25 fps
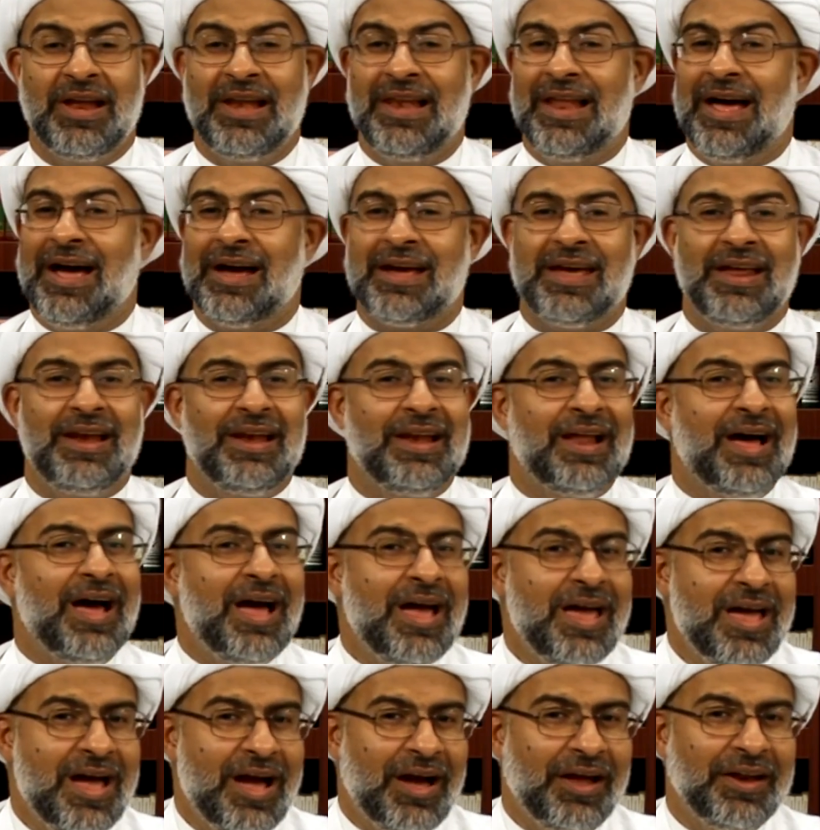لكن
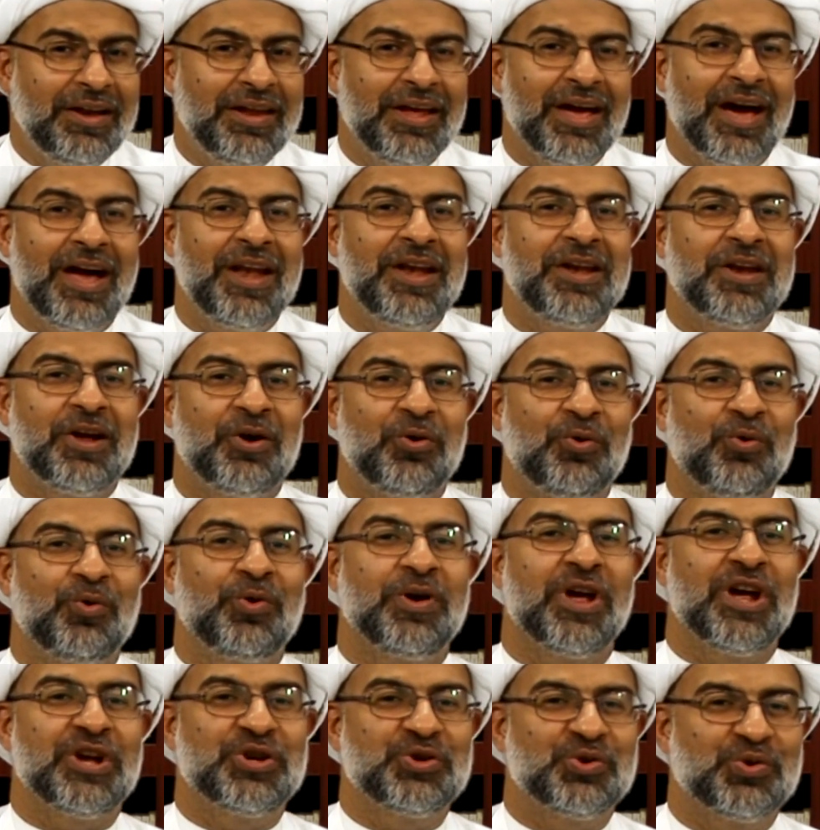لا يعني
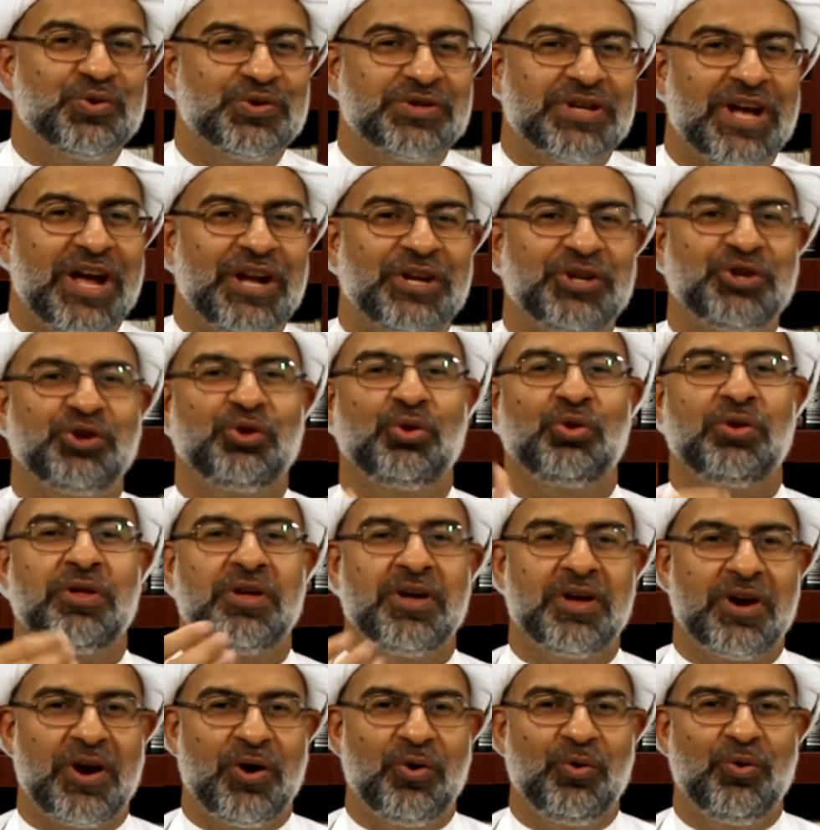أنه يجوز أن
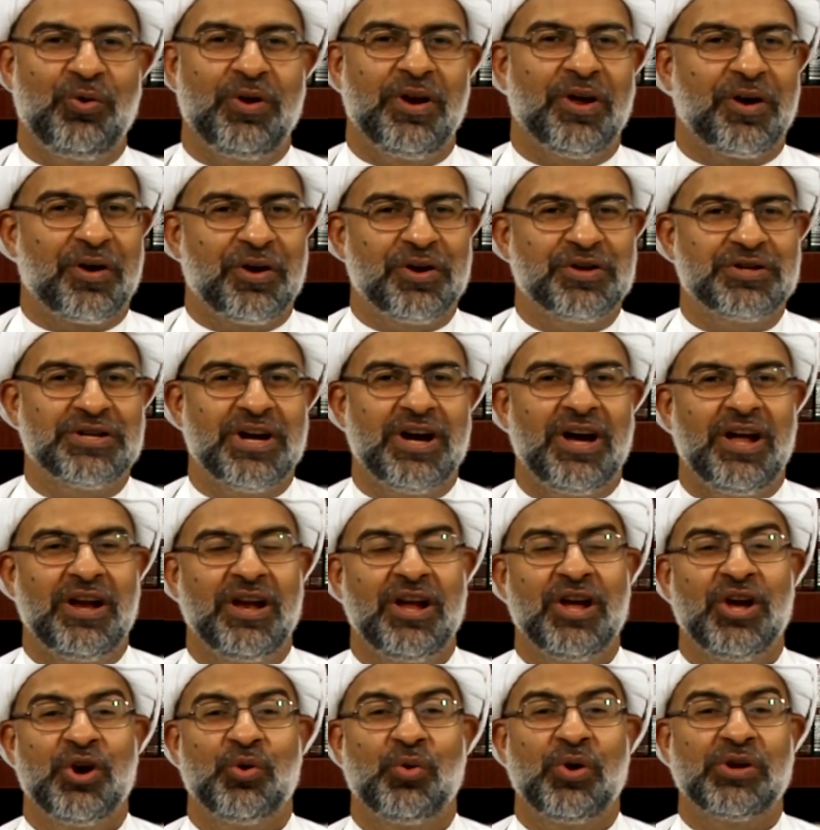تظهره للرجال
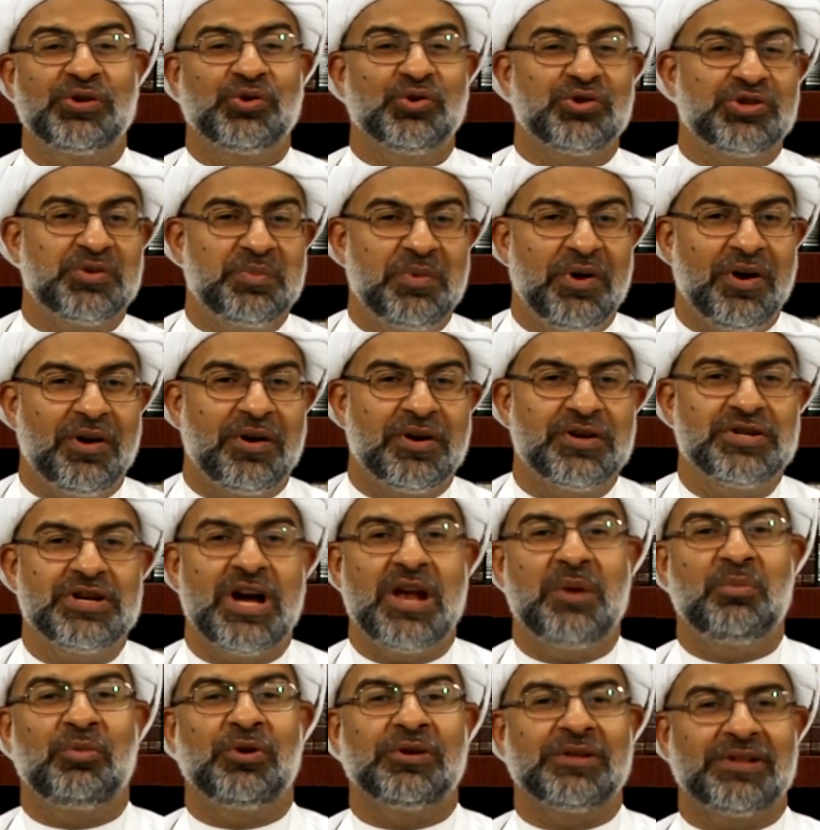وتسمع
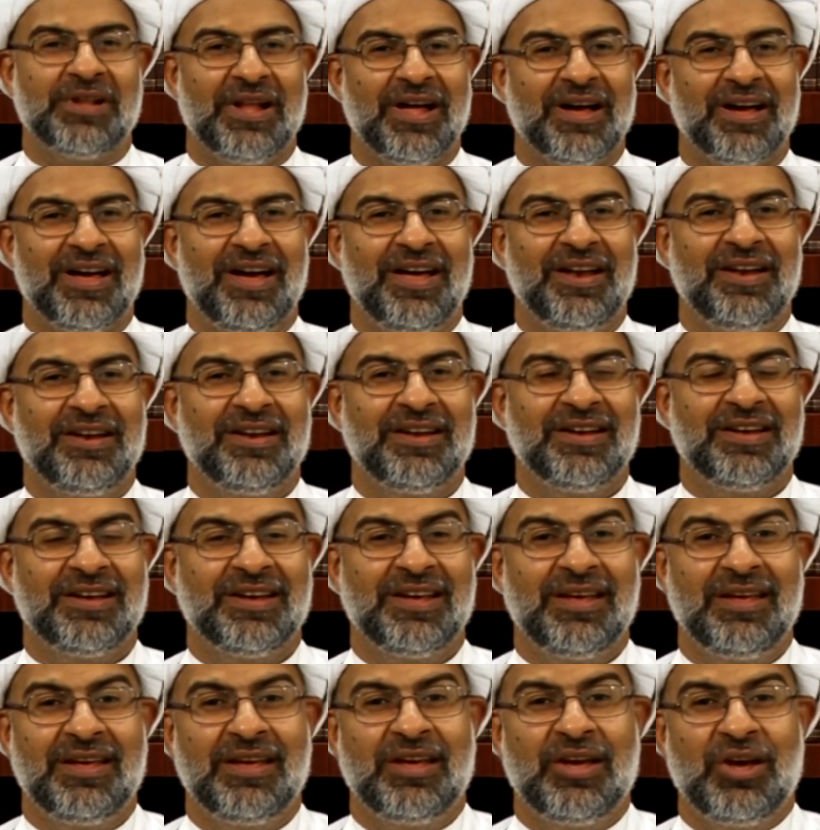الرجال مطلقا
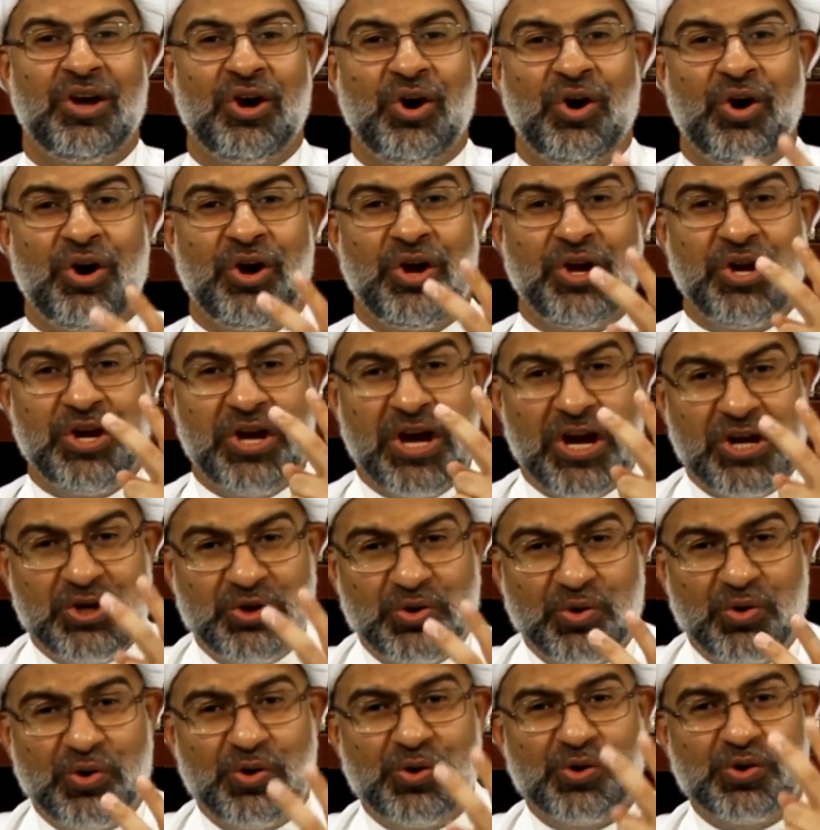
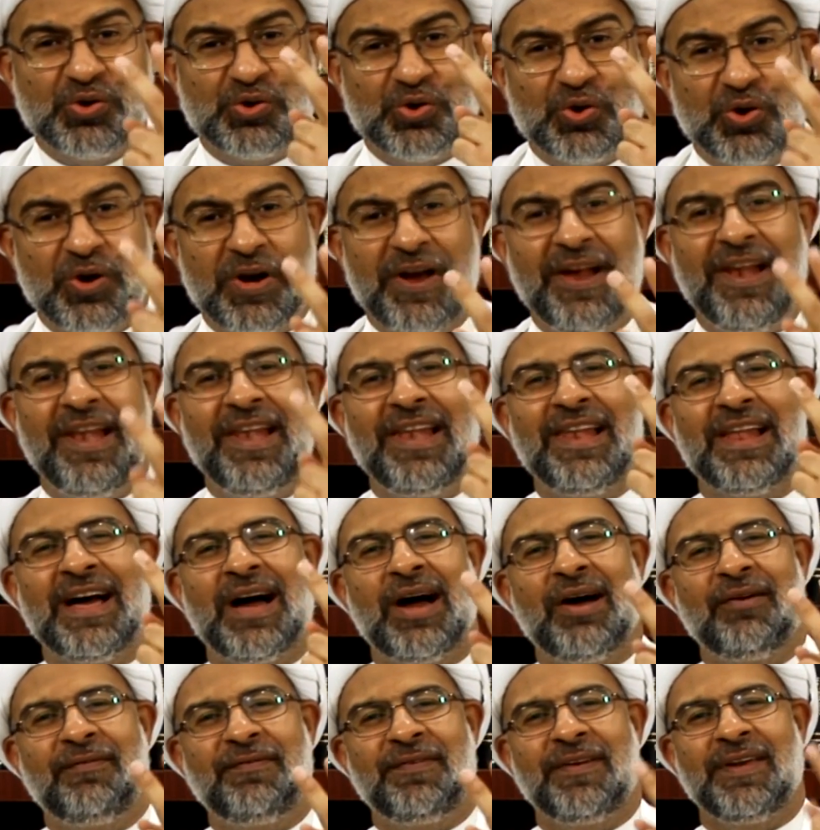يجوز
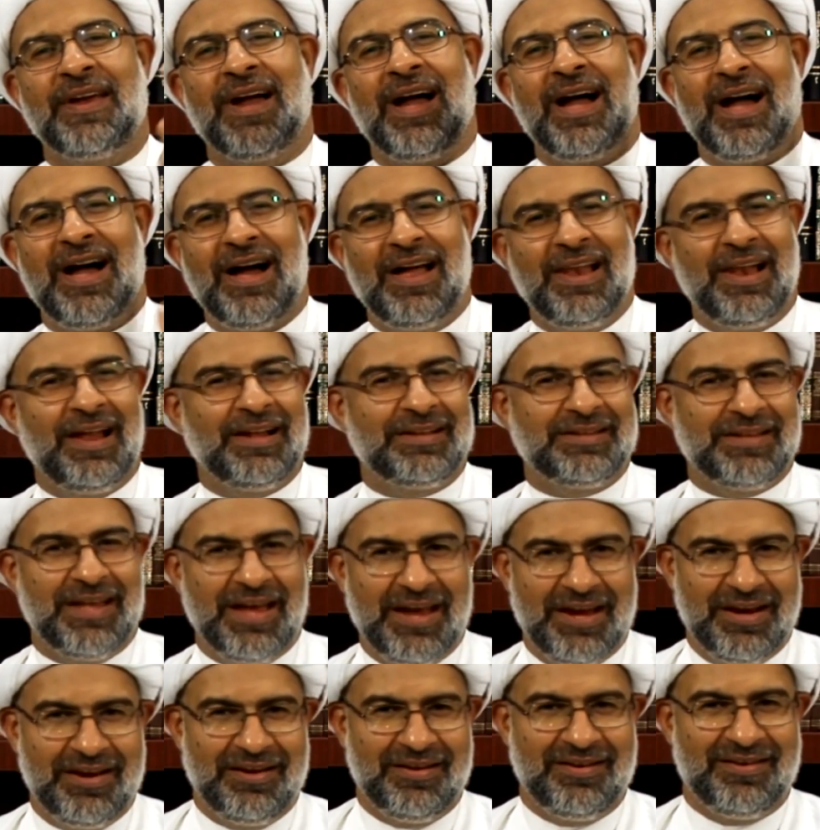إلا في
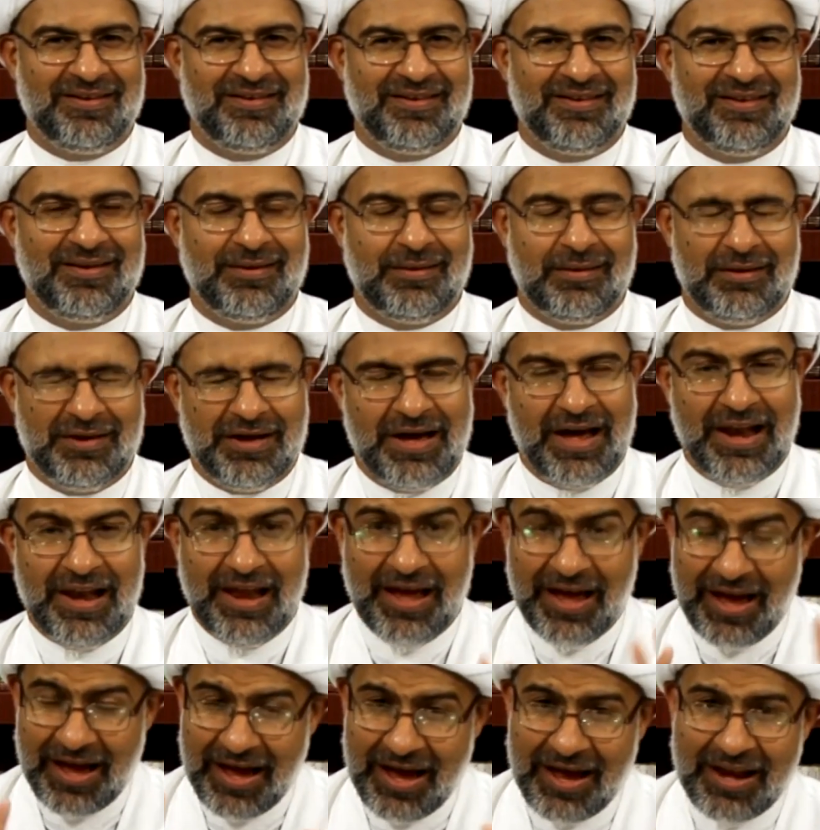حالتين
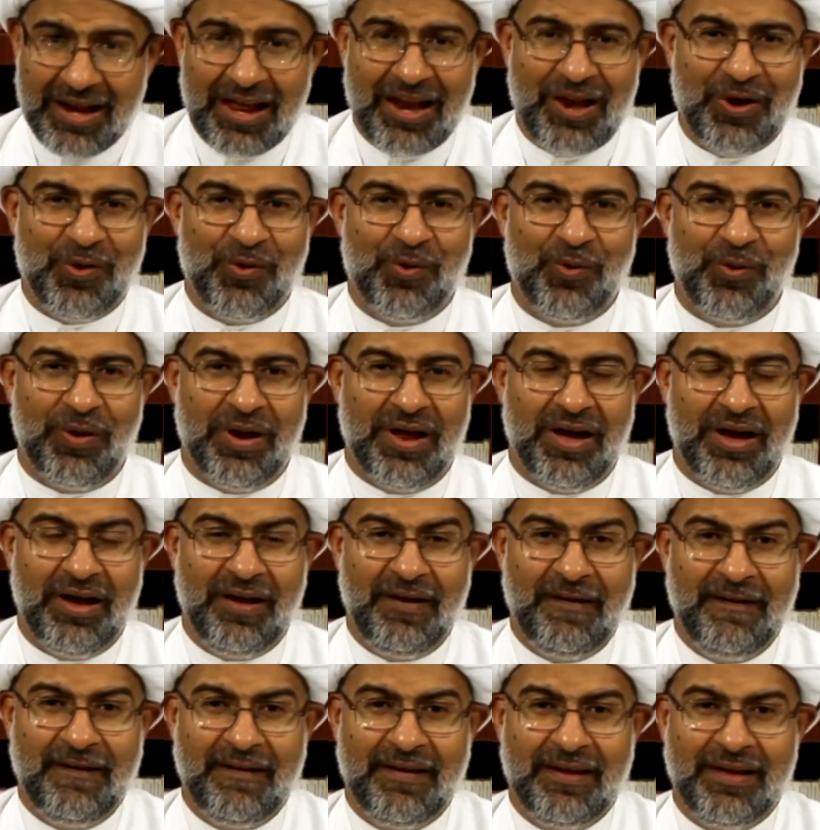الحالة
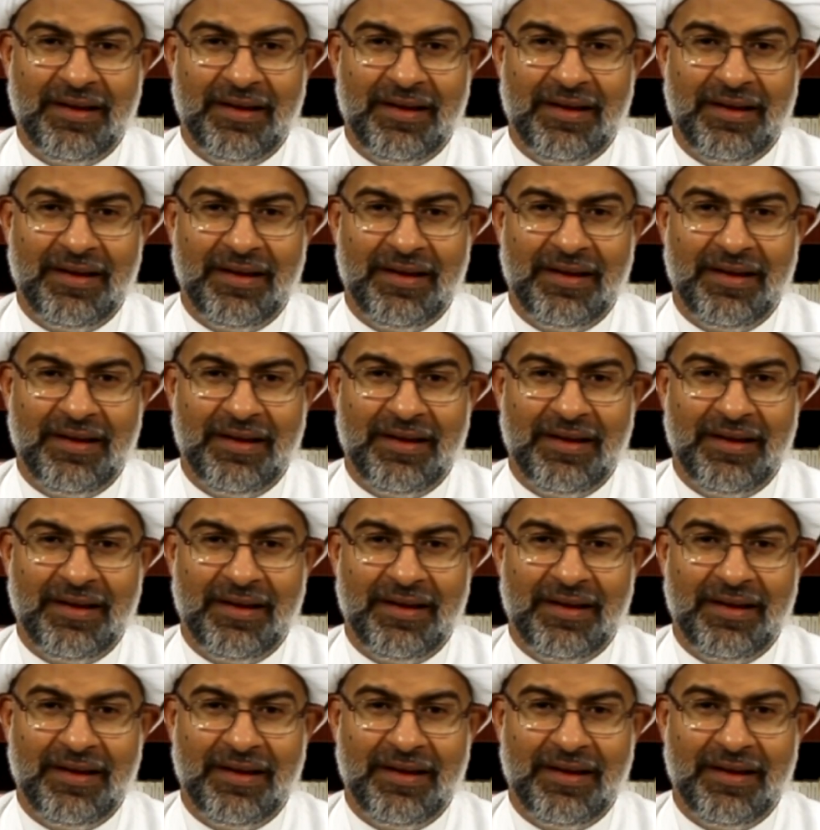الأولى